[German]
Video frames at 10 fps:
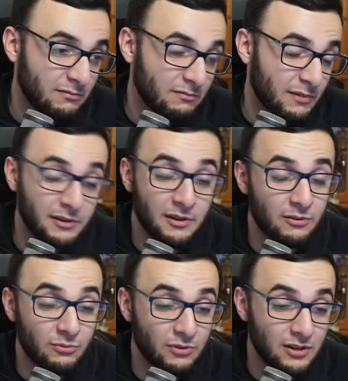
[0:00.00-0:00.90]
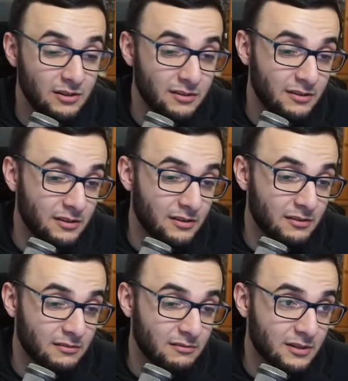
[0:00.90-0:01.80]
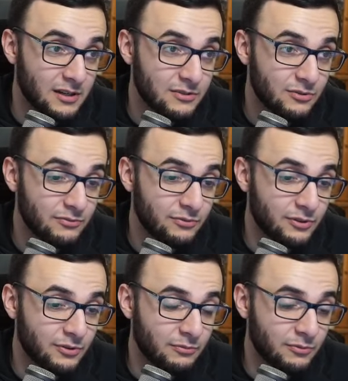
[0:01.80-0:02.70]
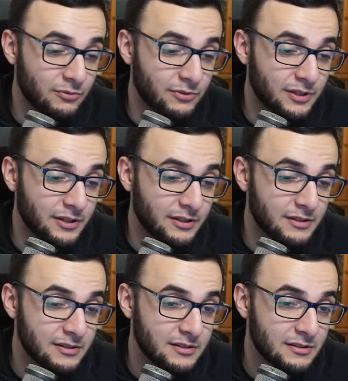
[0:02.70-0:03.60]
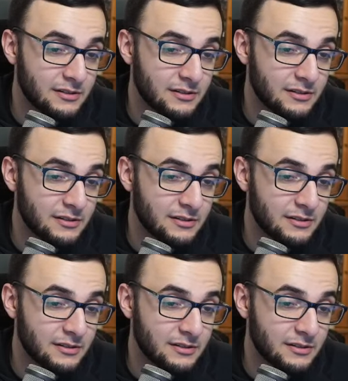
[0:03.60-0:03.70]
Mandragora? Nee. Castor für die kommende Runde, I guess.